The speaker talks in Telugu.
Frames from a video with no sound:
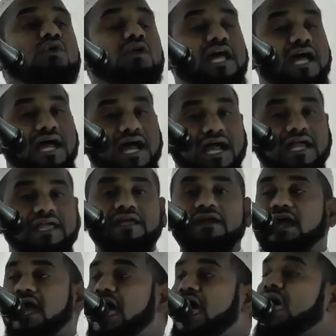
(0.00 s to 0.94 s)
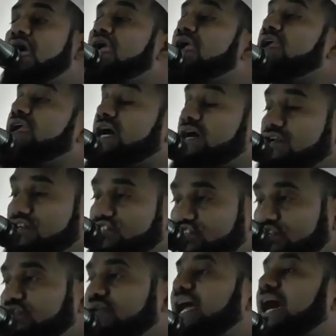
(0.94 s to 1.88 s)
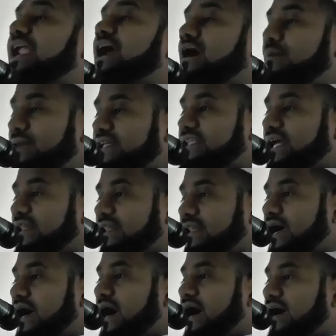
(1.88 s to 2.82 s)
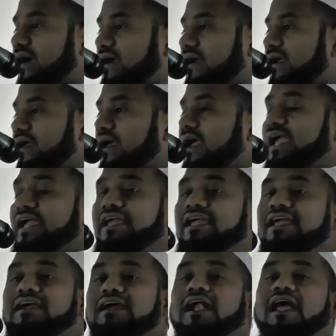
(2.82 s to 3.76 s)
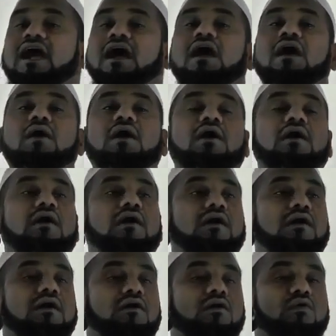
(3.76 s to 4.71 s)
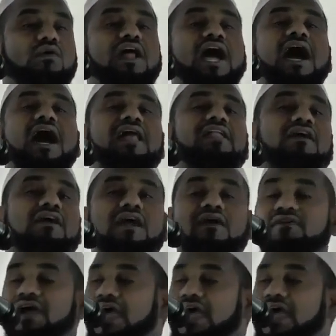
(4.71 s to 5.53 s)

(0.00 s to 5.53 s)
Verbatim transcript: ఉలా ఇక యర్జూన రహ్మత్ అల్లాహ్ ఇక్కడ హురాన్ యొక్క